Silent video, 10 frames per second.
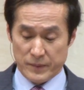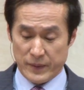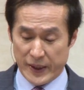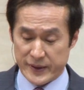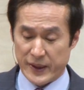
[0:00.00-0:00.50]

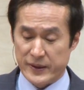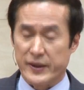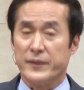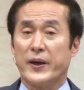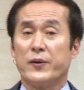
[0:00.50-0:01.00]

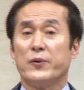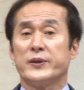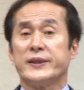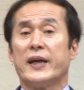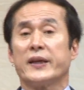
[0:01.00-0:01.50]
바리새인들의 바로
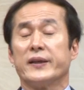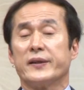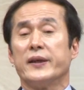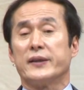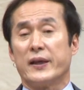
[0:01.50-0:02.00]
신앙이
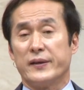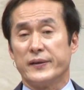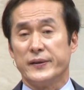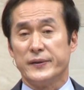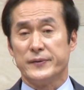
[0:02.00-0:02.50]
그랬다는
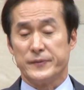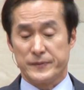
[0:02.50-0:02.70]
거예요.